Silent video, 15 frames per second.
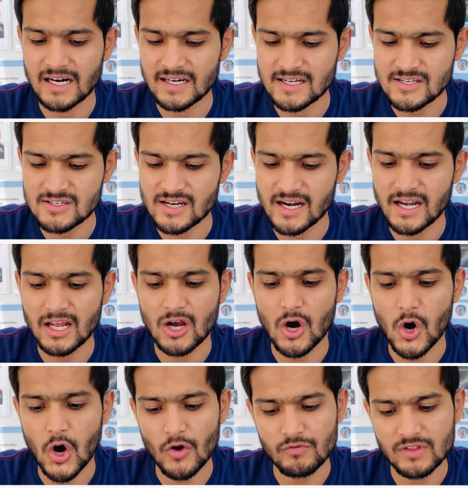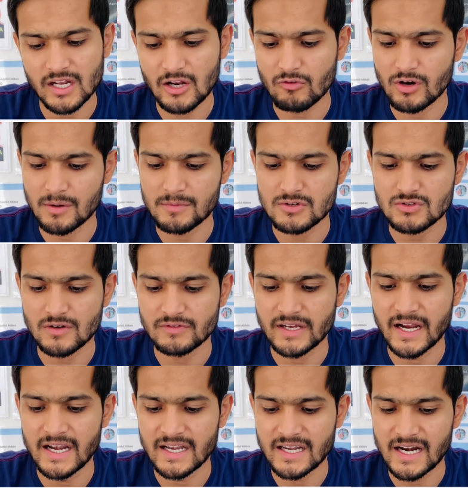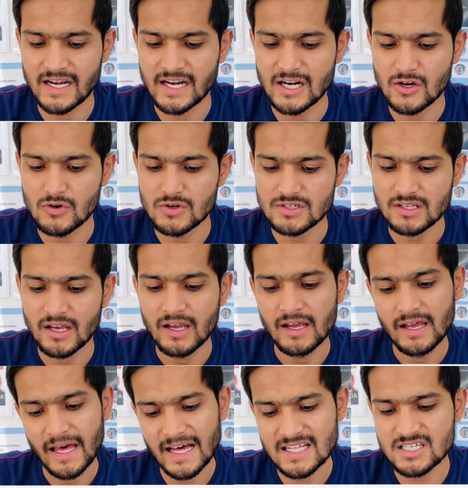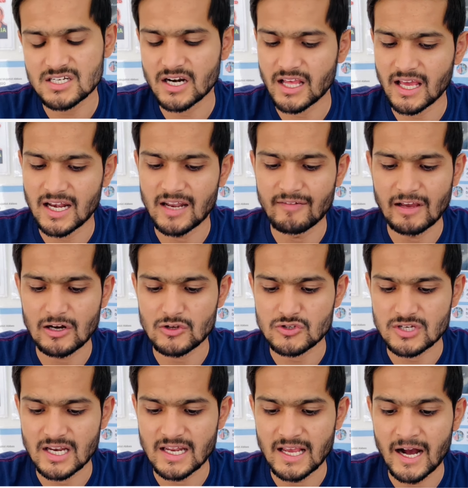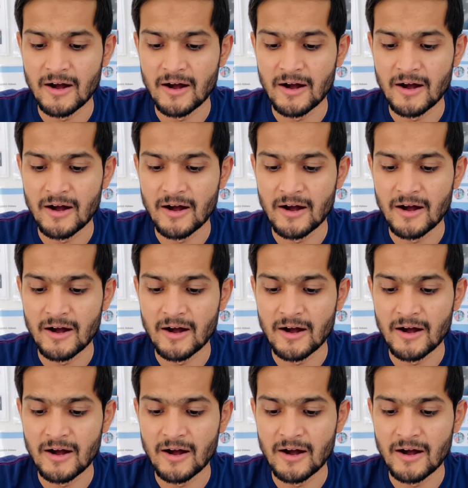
अंडरस्टैंडिंग ऑफ द रिक्वायरमेंट्स ऑफ द इंटेंडेड कोर्स एंड स्टडिंग एंड लिविंग इन ऑस्ट्रेलिया